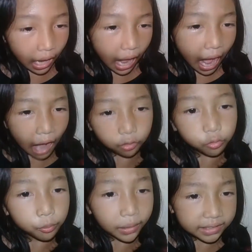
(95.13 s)
Ah
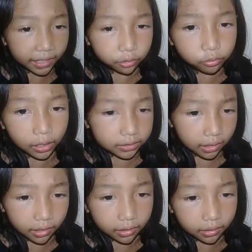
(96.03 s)
aku masak itu nggak
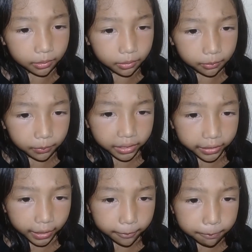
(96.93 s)
seneng,
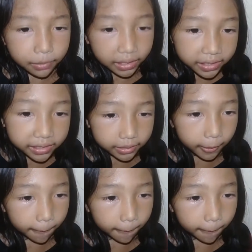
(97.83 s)
mendingan beli.